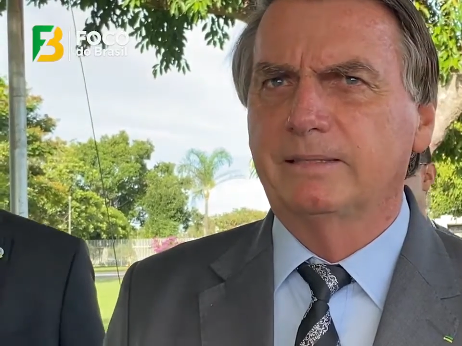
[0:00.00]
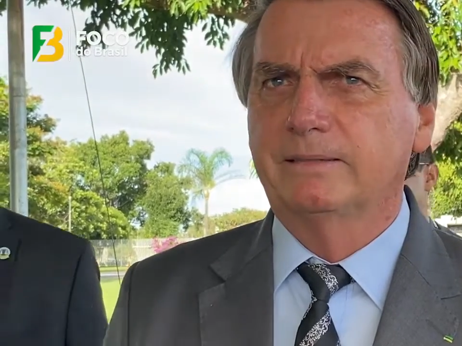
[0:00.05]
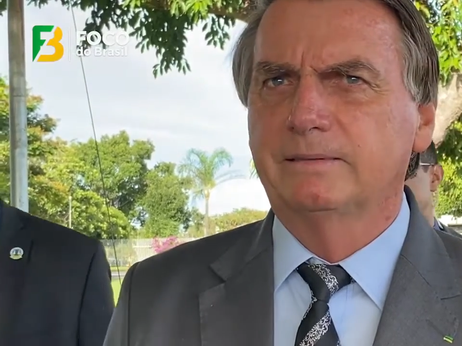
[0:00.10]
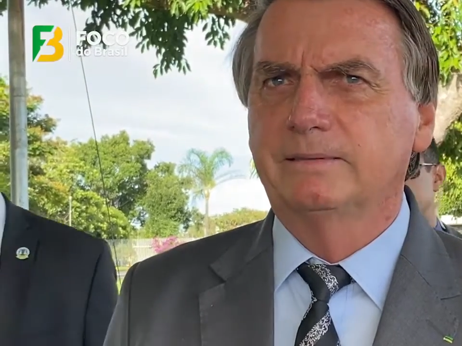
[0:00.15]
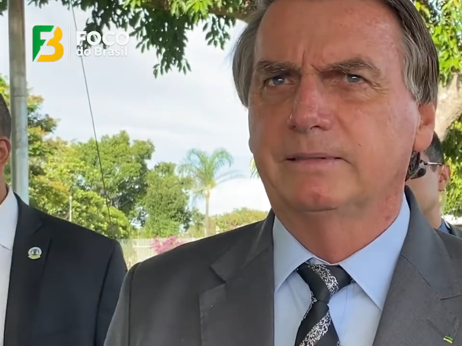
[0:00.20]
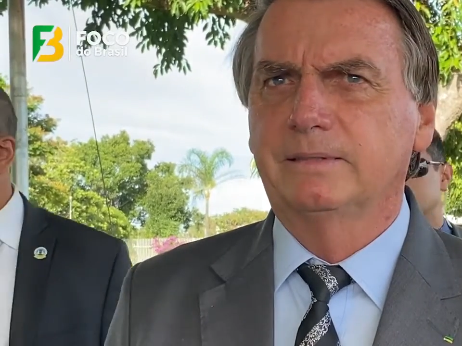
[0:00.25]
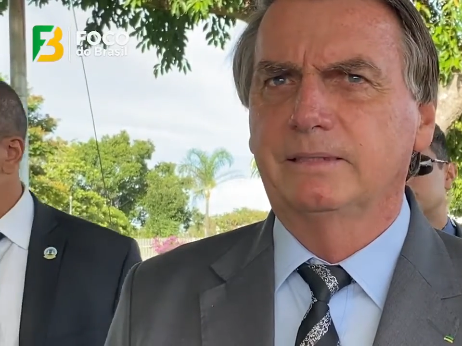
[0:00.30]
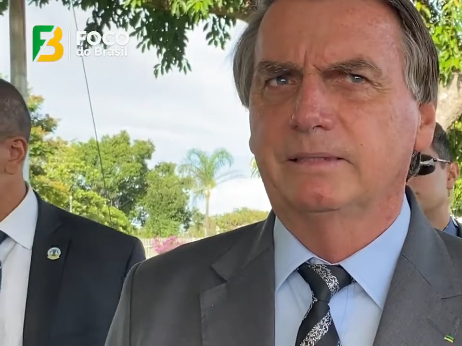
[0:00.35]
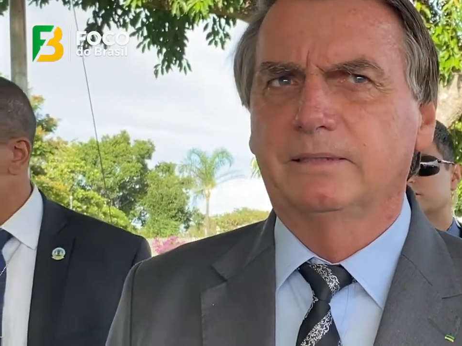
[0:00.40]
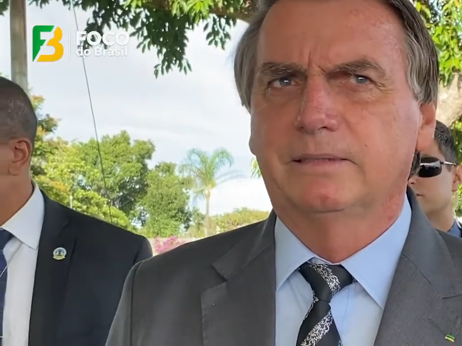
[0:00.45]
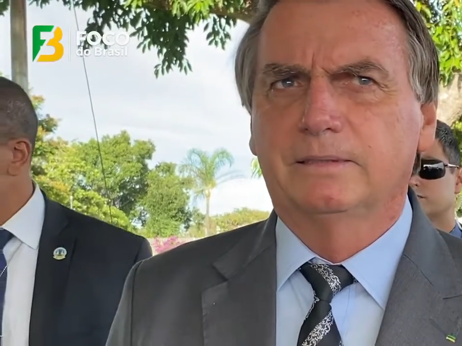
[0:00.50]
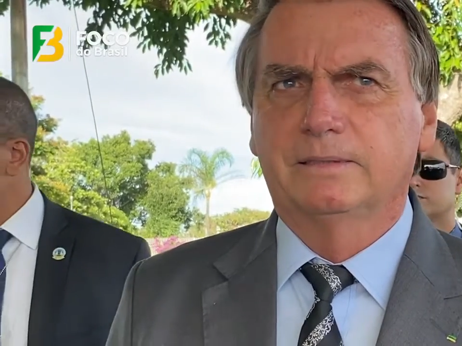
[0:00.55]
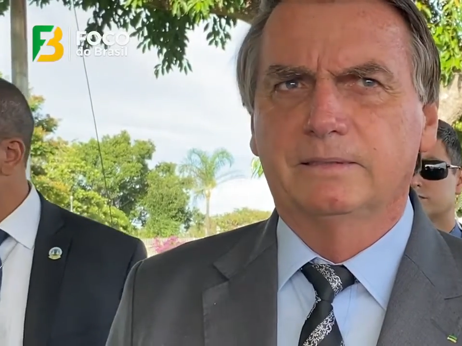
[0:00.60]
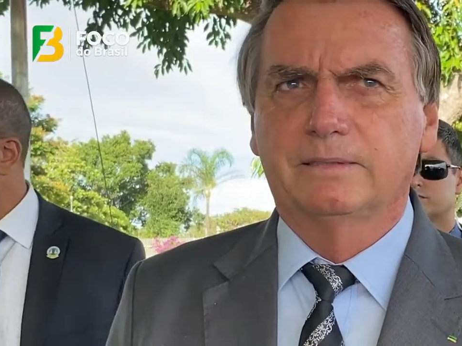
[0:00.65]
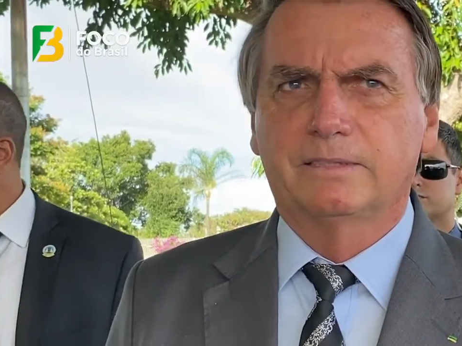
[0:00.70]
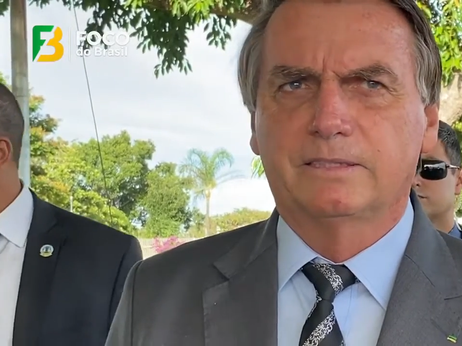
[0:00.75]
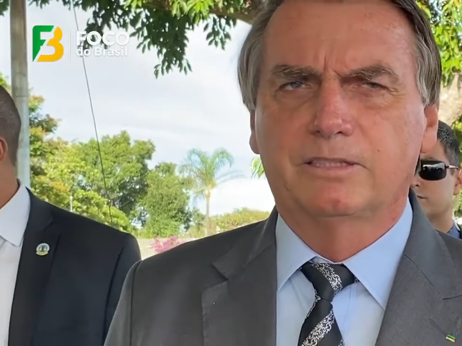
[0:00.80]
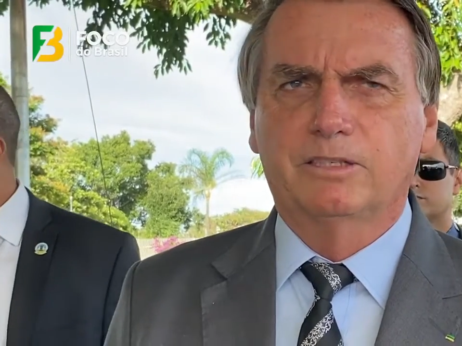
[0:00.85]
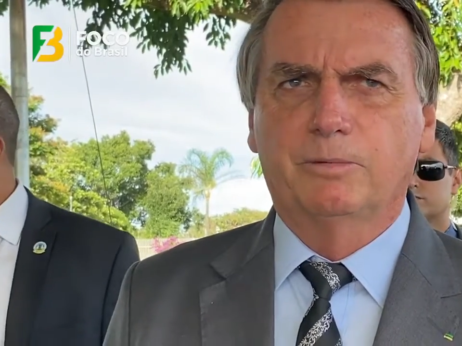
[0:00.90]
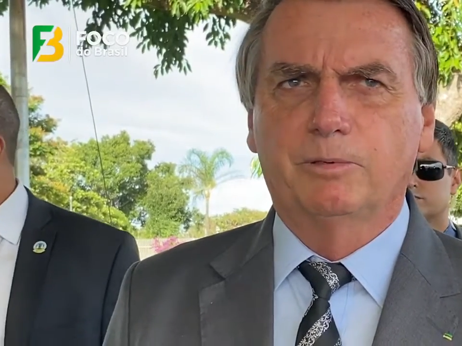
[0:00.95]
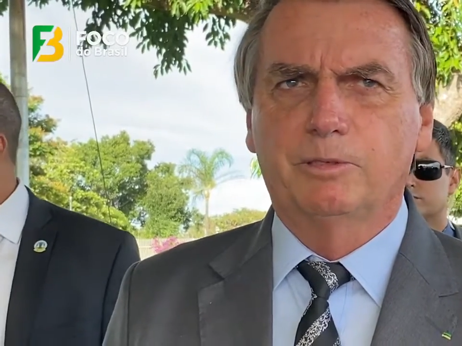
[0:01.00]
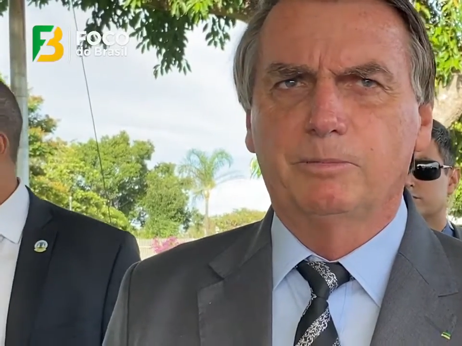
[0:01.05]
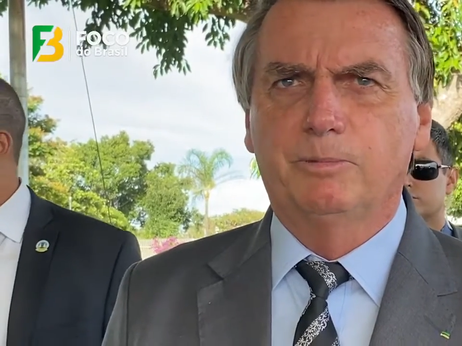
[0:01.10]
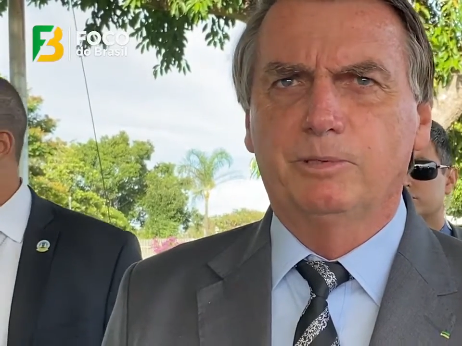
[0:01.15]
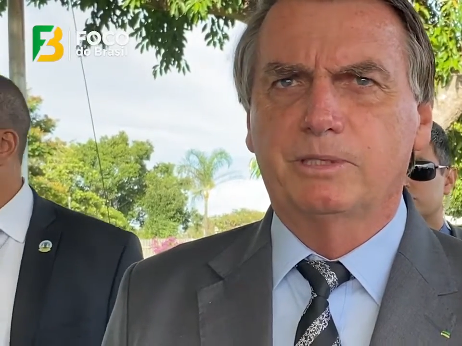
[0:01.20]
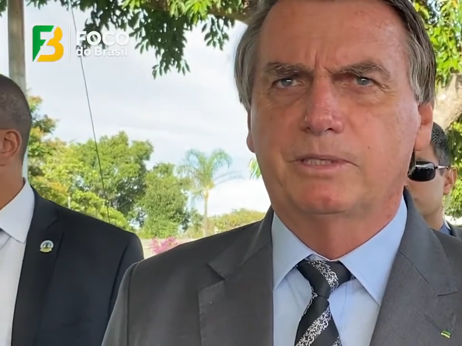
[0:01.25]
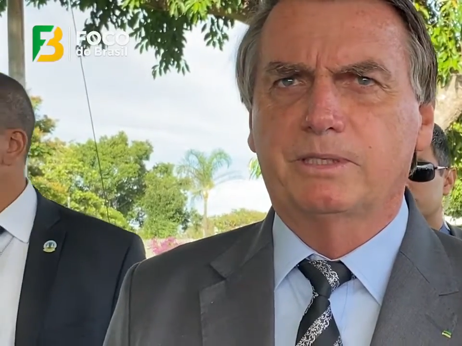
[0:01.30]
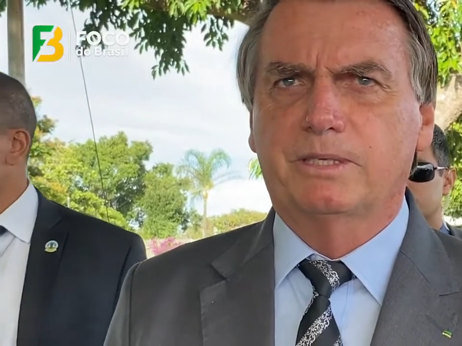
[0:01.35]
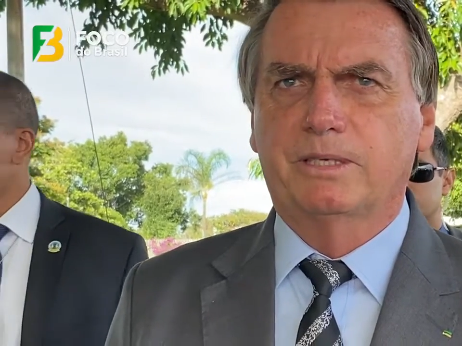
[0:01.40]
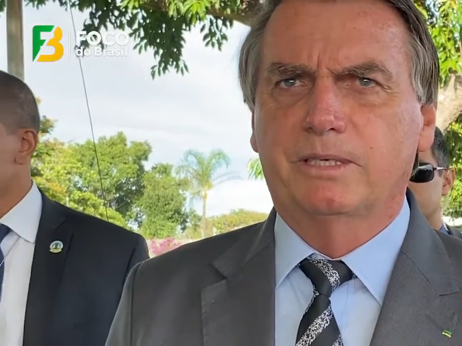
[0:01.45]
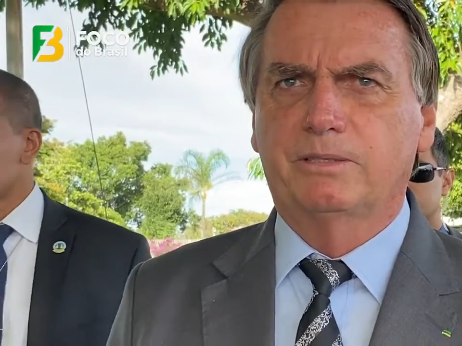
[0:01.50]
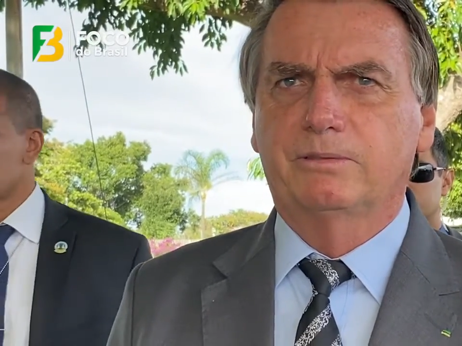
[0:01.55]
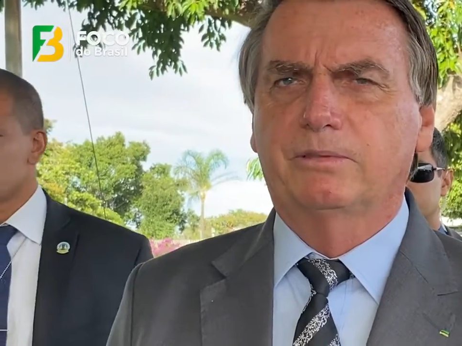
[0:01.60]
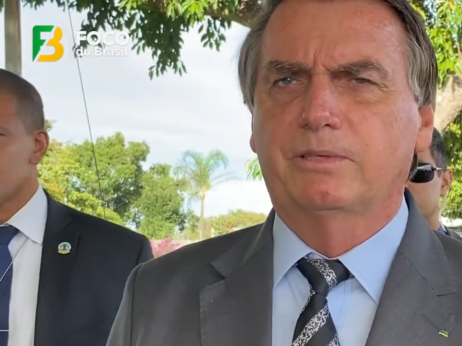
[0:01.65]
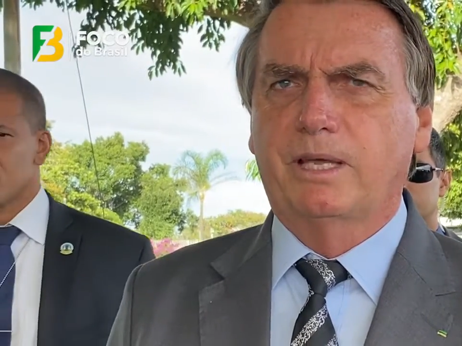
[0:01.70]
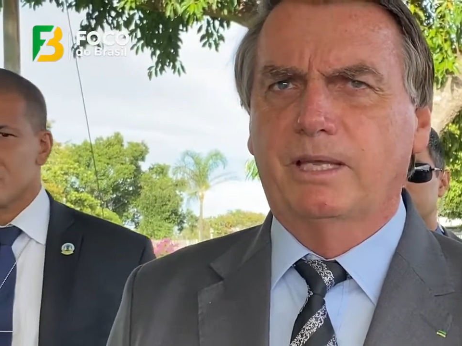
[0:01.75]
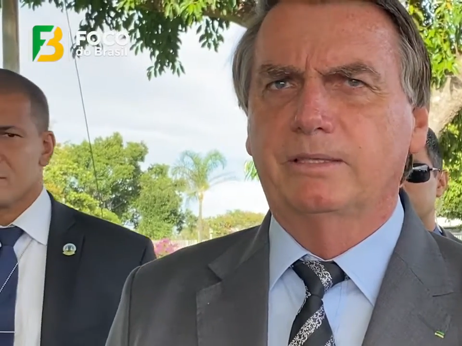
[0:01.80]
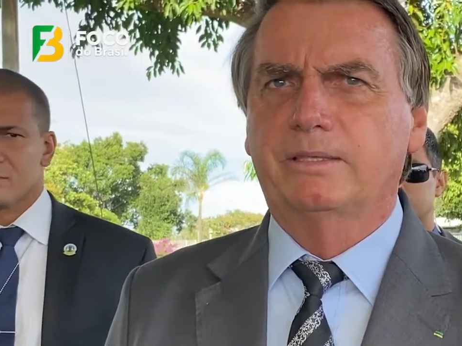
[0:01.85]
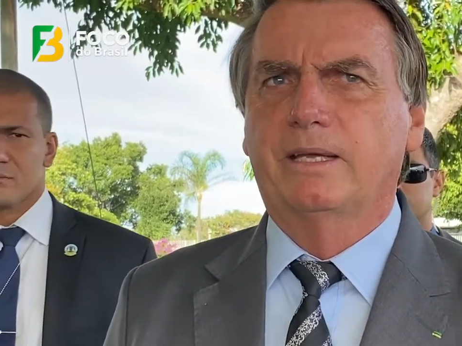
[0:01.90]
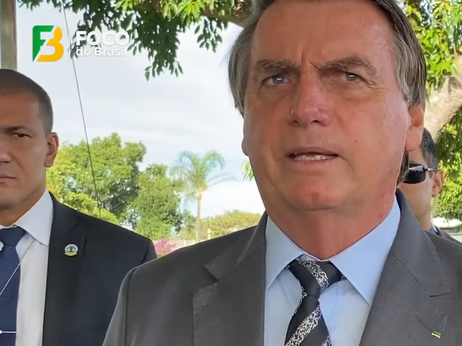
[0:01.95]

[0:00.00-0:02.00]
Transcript: né? Ciclos mostrando quem